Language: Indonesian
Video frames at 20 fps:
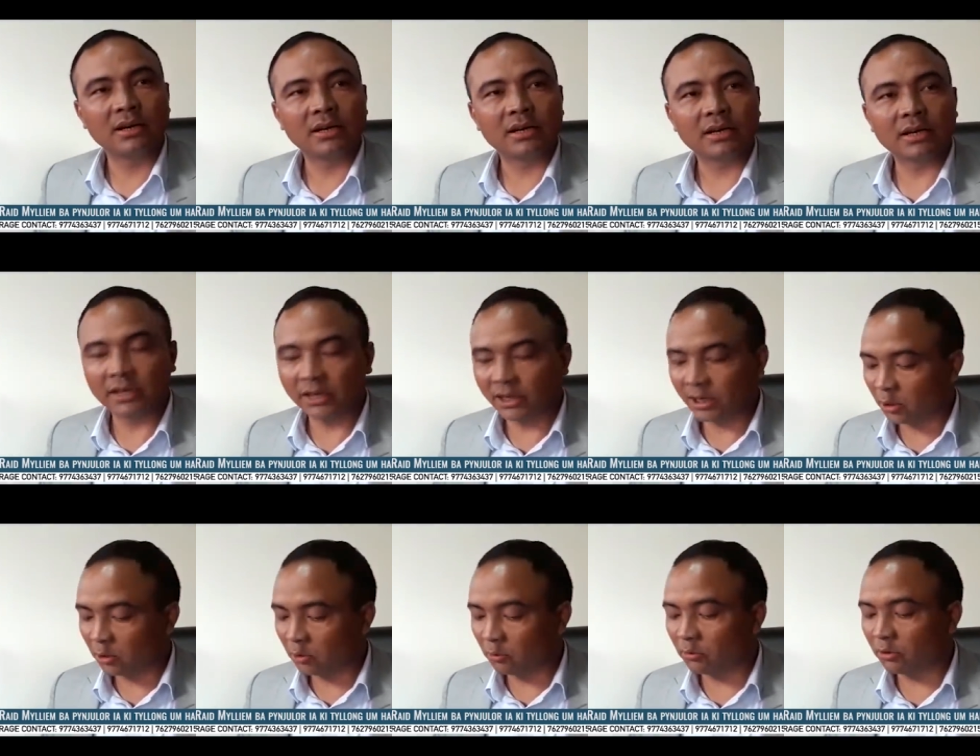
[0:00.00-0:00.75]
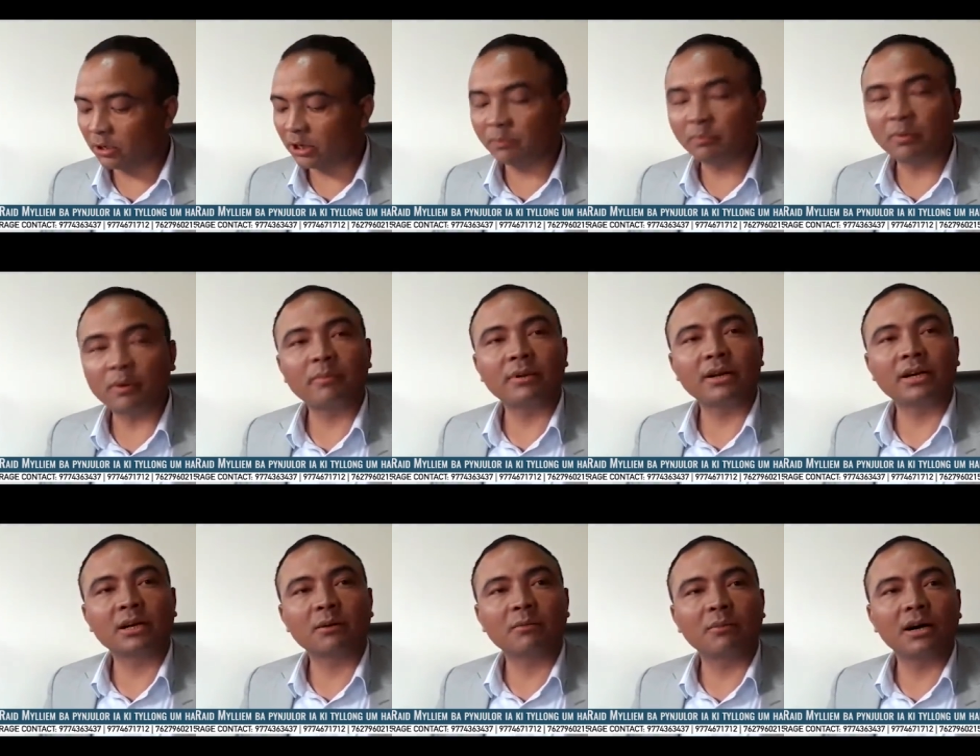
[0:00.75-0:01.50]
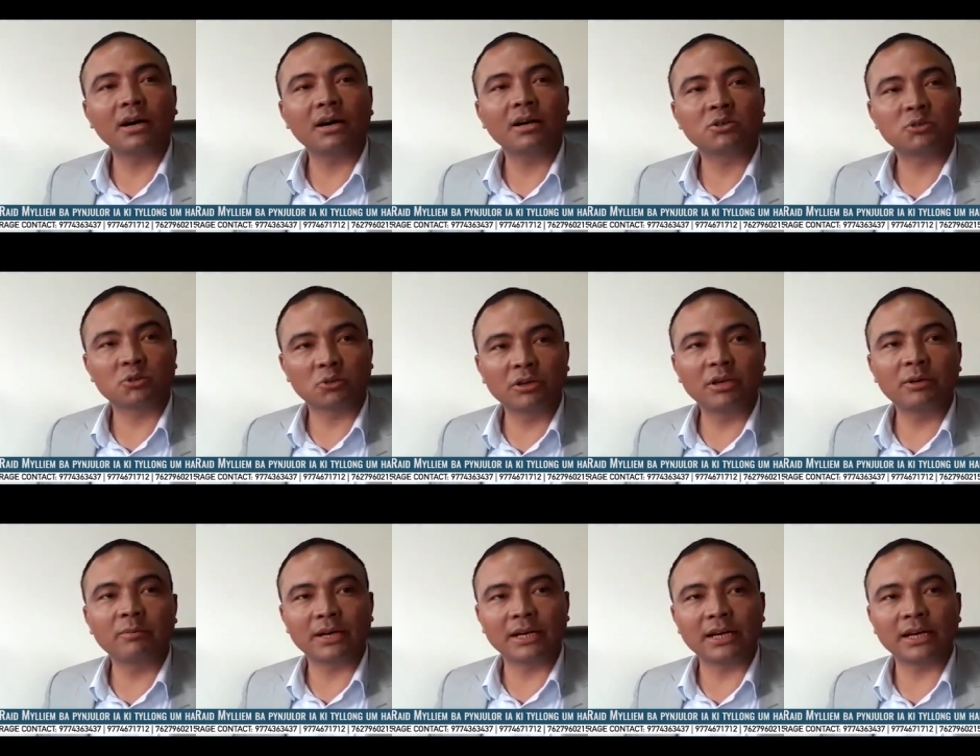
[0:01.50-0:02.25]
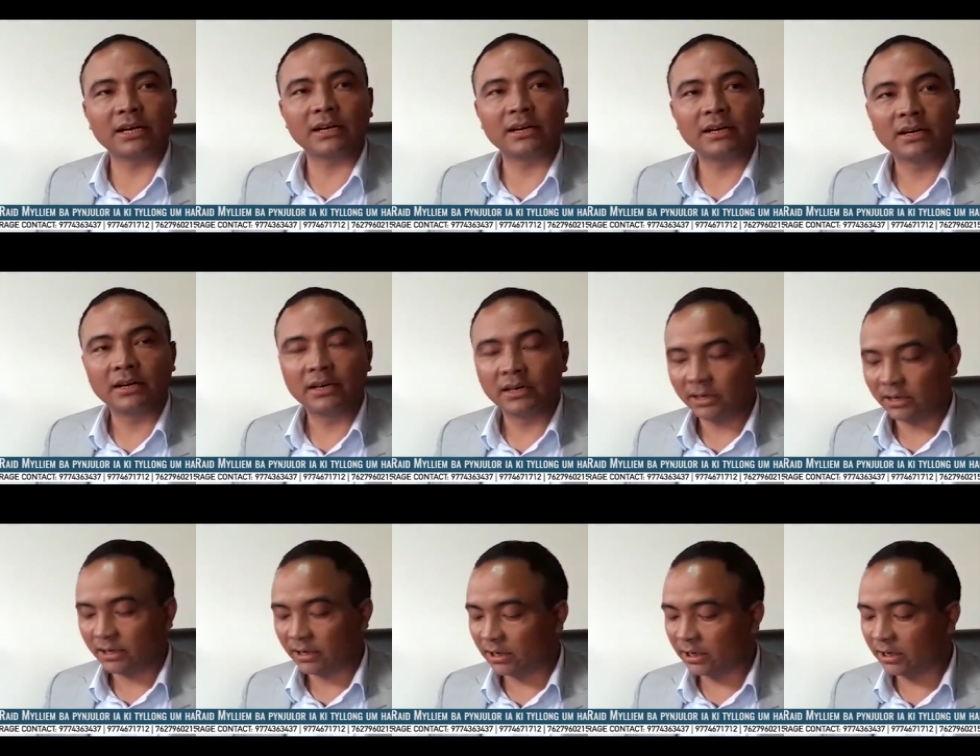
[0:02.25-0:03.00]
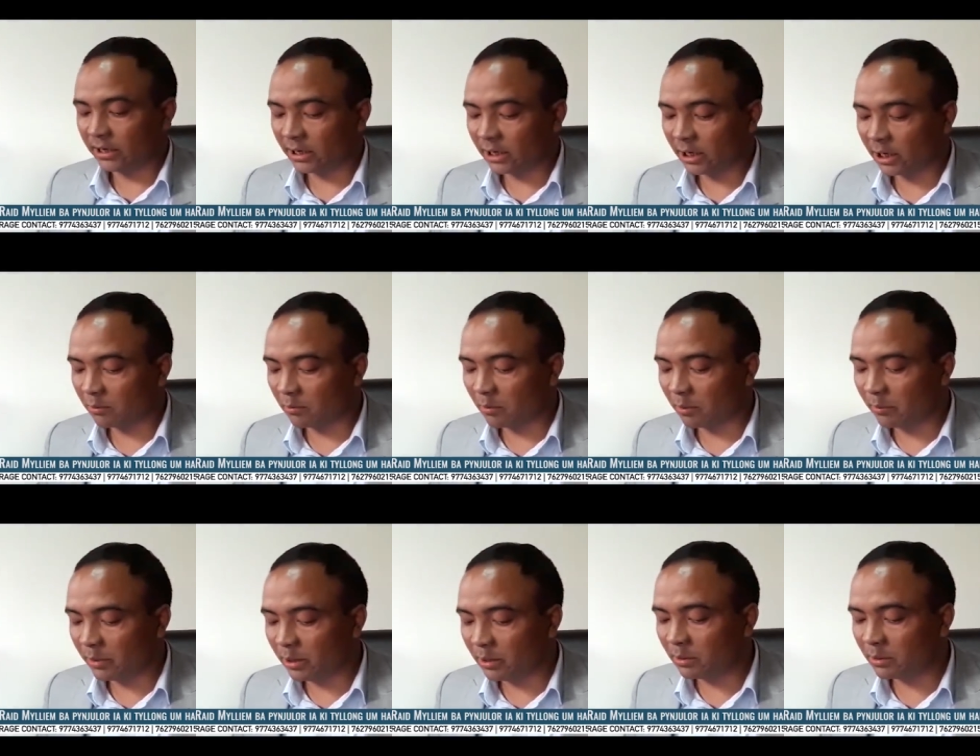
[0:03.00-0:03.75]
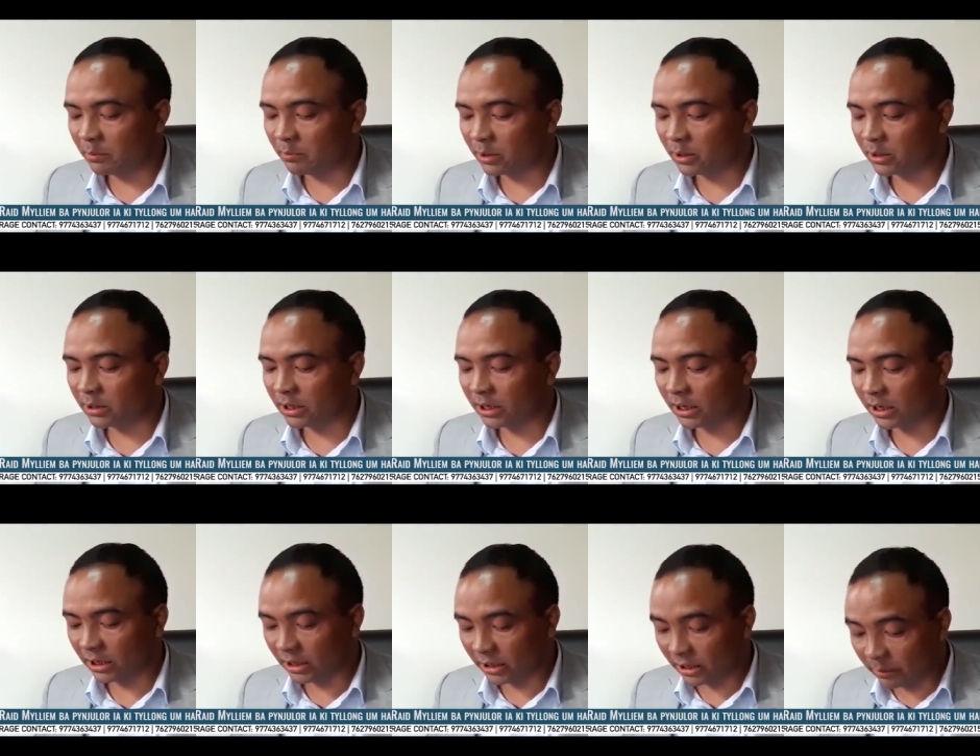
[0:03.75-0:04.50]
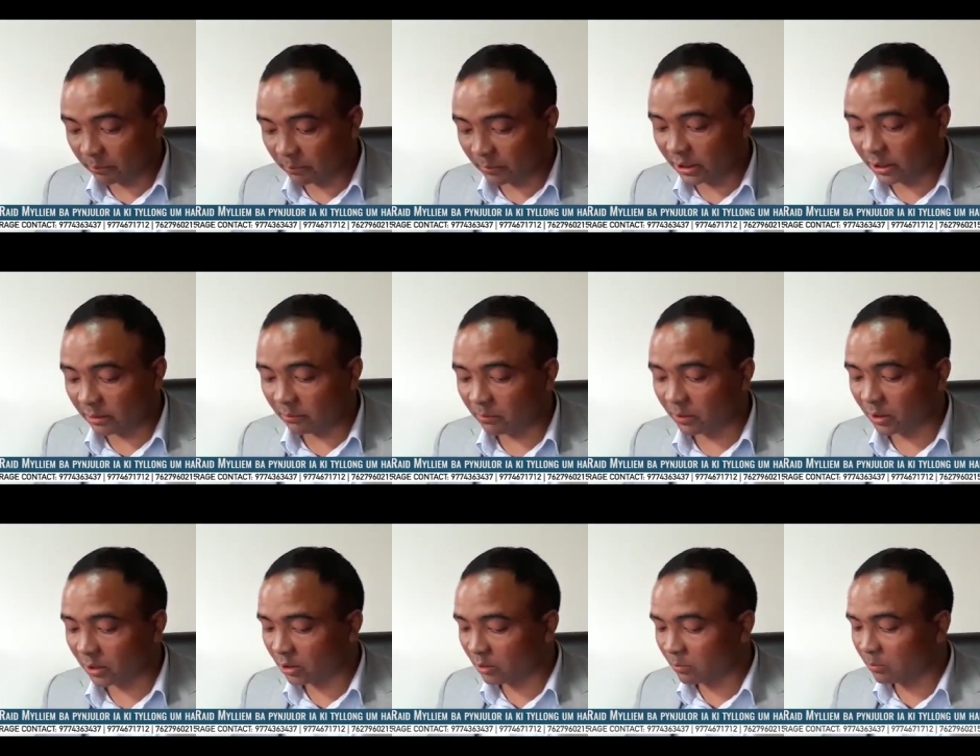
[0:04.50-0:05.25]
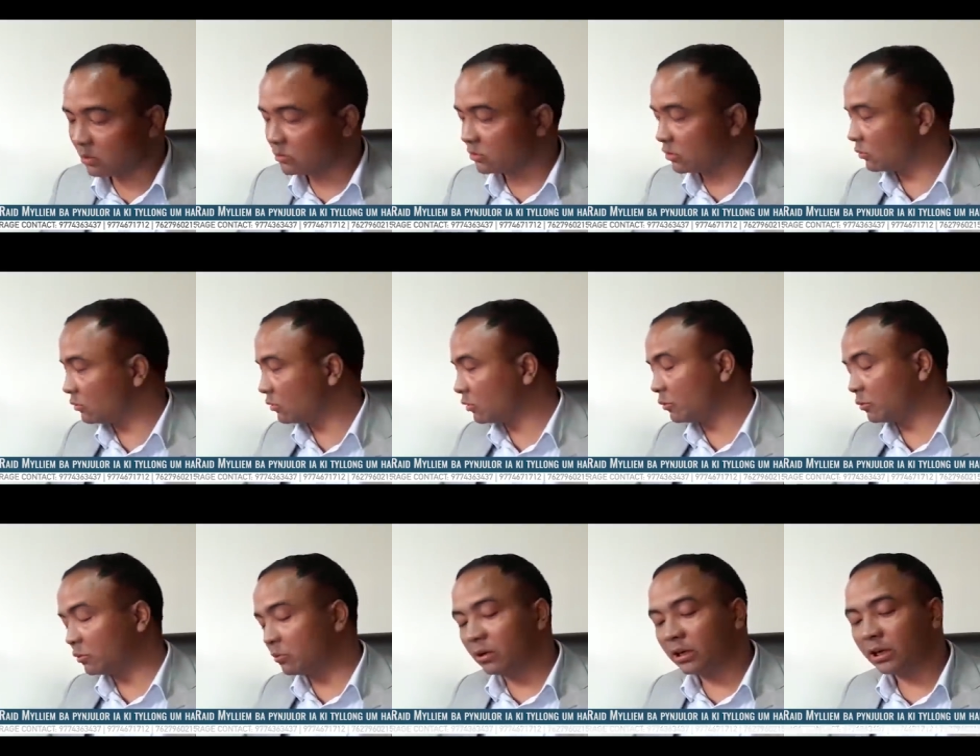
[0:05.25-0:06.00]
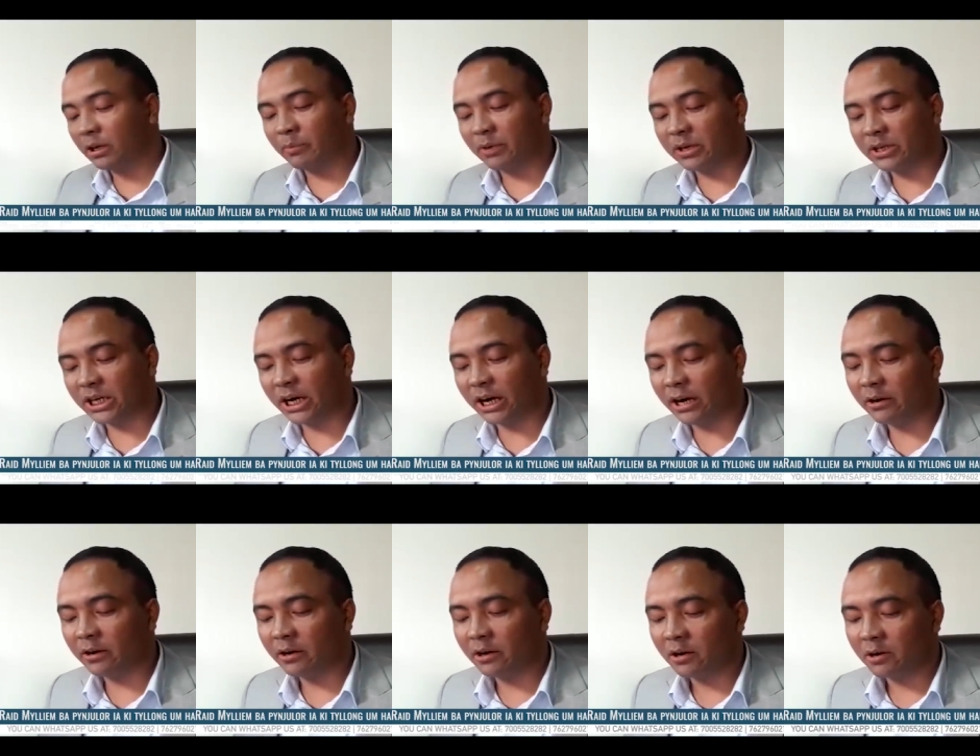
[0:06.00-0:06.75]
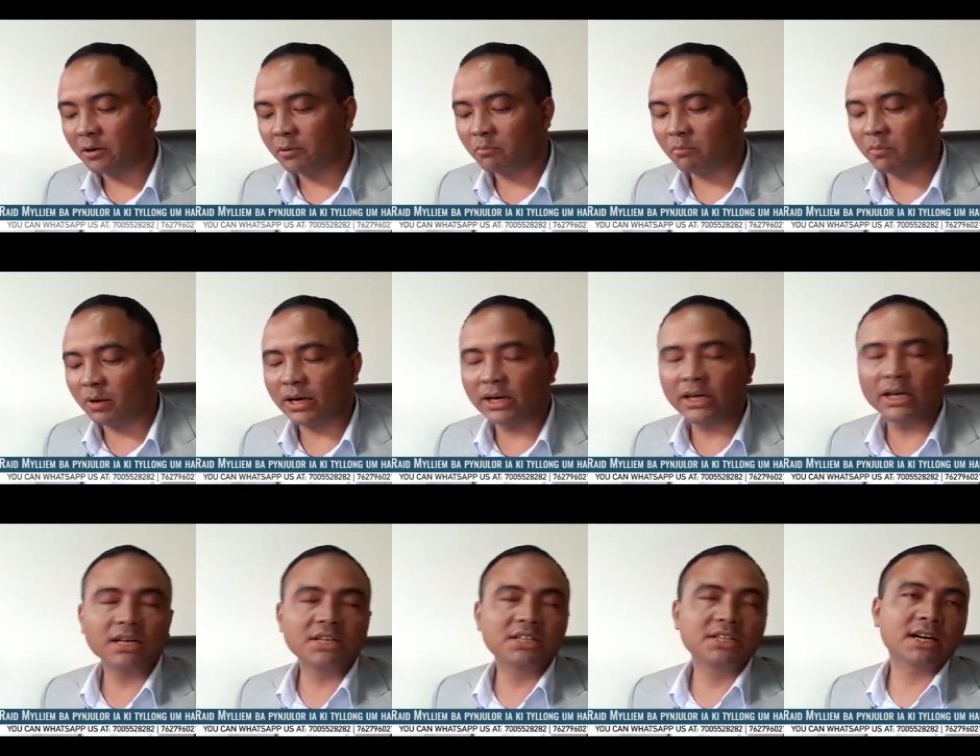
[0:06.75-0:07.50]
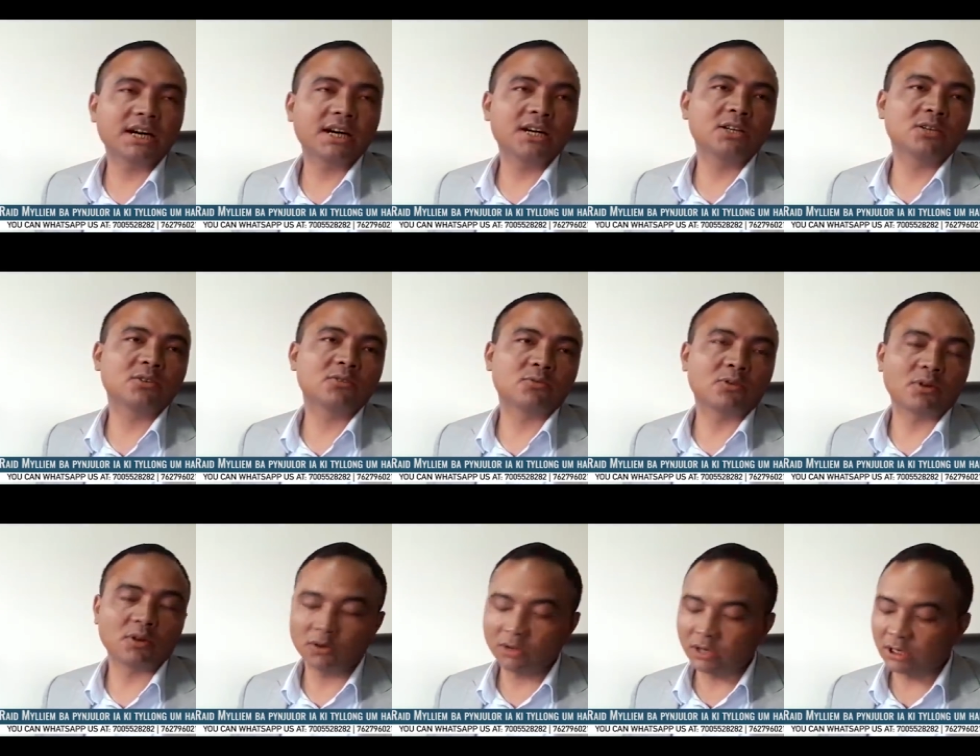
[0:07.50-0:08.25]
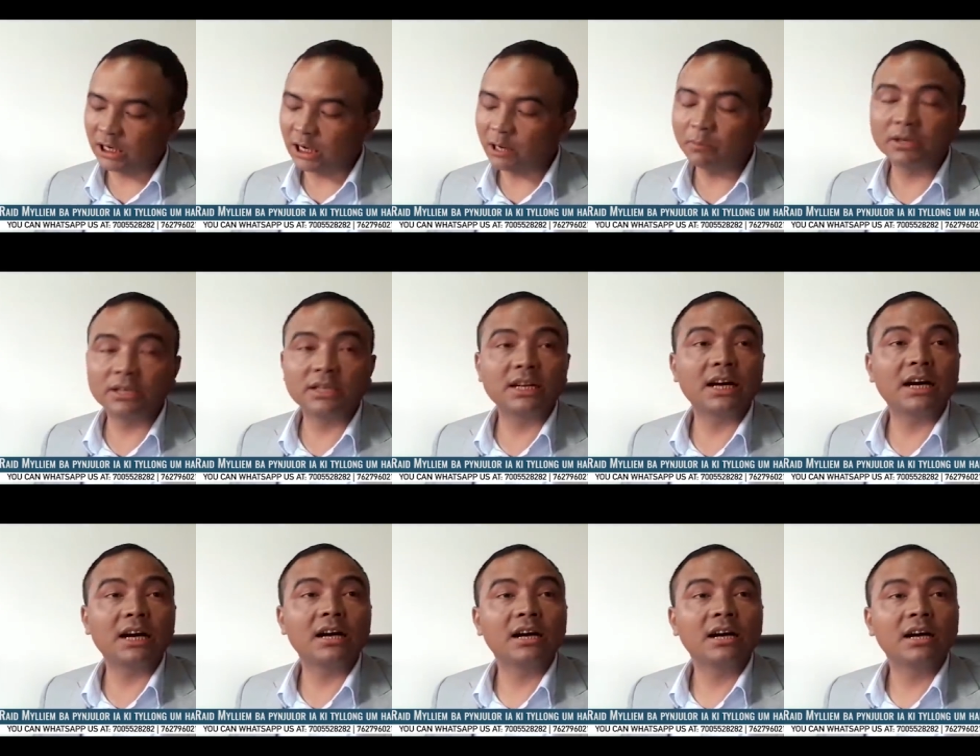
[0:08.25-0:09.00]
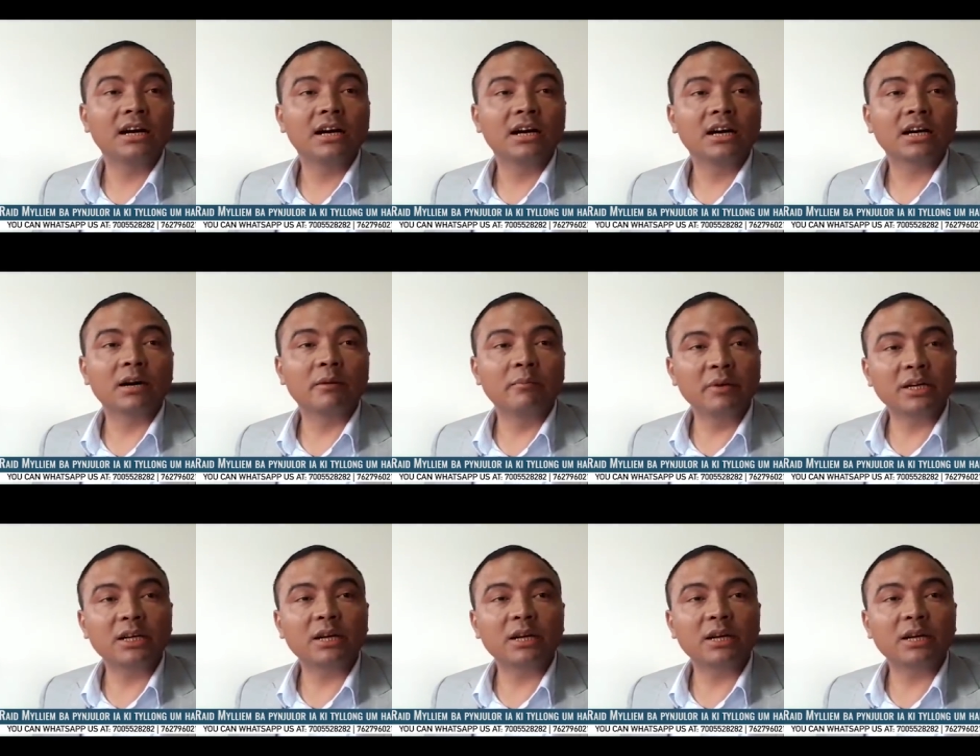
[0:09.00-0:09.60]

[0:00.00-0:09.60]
Lalu yang dulu department kebah sore berlalu لأنك إحنا ملين يمكن دخل غرات مليم بقدوبة سمكو كوكور يمكن شاي بكرة كجينا يجوا سورة كلندق منتا كبير